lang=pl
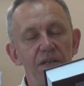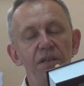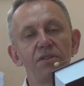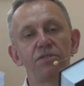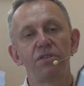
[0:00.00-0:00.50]

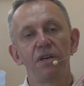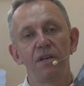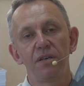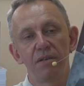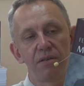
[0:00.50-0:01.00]

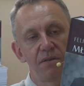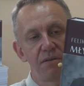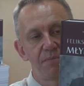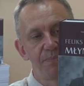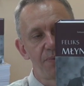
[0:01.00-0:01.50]
jeszcze
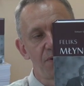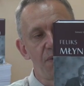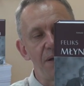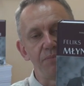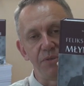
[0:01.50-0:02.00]

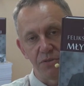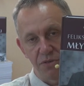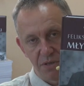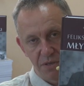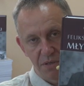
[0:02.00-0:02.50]

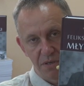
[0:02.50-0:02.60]
pogłębić.